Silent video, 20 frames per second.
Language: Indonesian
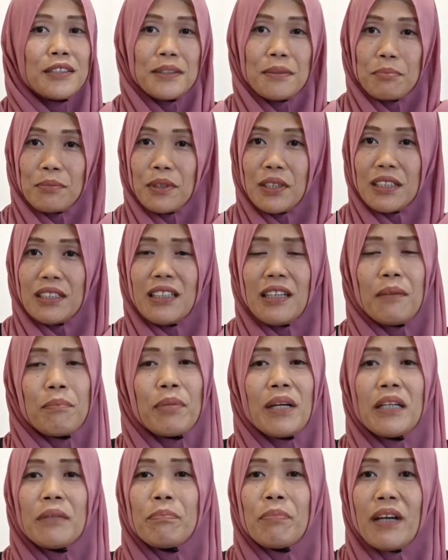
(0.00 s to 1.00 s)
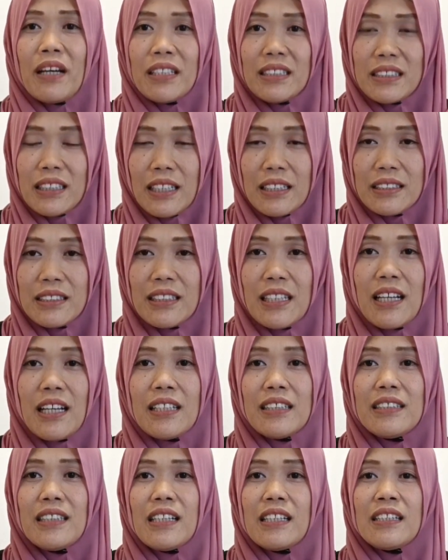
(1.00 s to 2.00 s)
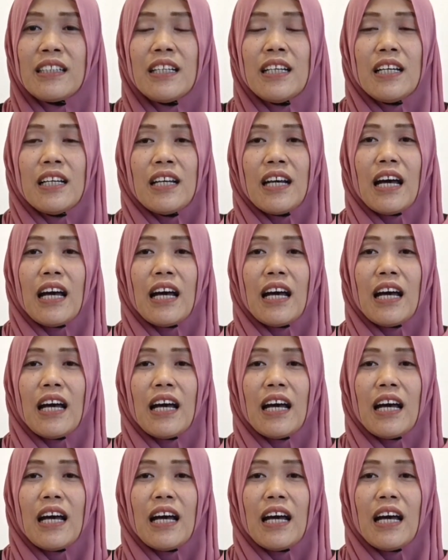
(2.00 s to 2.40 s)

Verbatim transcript: semuanya baik-baik saja dan